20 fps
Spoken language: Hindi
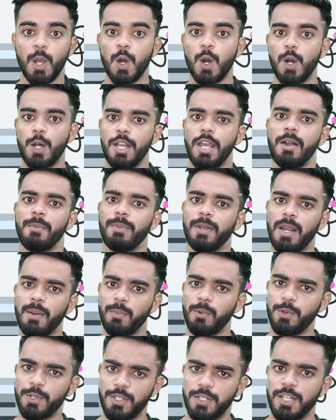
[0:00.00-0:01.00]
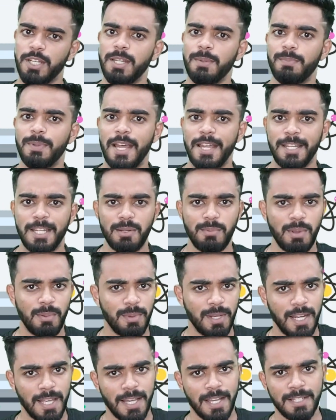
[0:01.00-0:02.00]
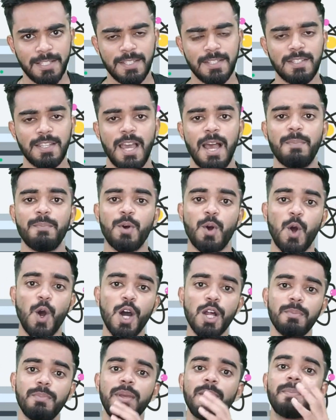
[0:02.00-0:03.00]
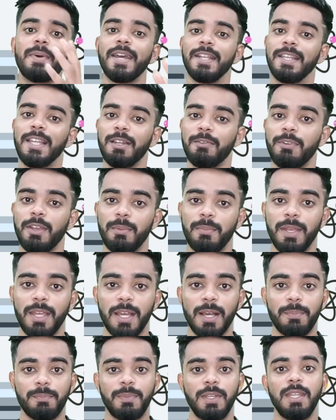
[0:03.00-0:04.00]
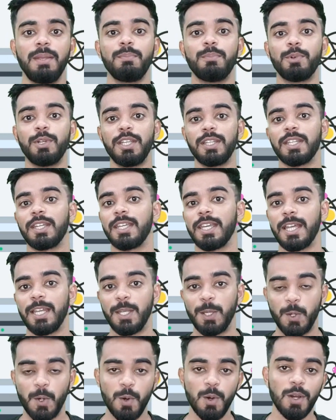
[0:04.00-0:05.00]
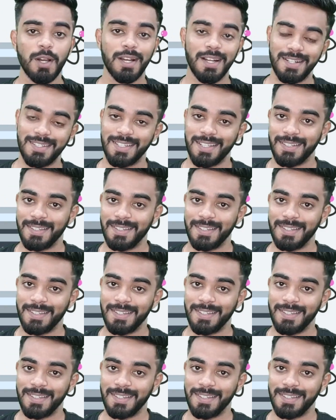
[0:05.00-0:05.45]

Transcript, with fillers: और यहाँ पर आपको स्टडी प्लानर भी मिलेगा जिससे आप और भी बेहतर वे में अपनी पूरी तैयारी को कर सकते